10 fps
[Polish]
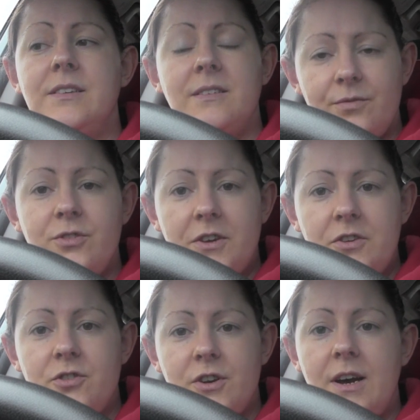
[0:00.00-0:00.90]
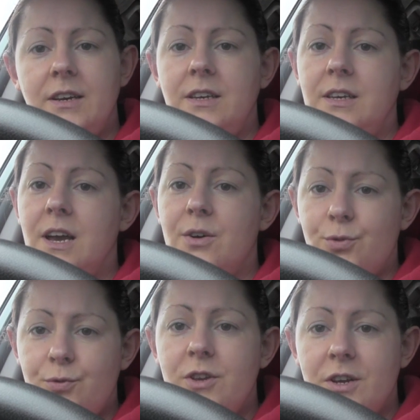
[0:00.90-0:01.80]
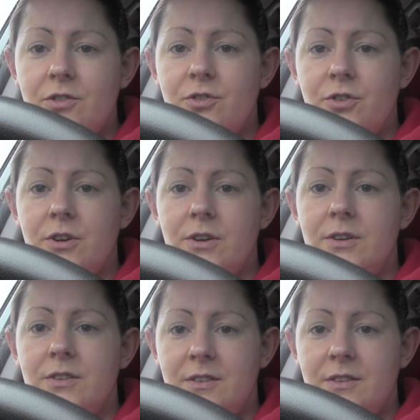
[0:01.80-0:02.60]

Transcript: jestem wdzięczna i ja również e,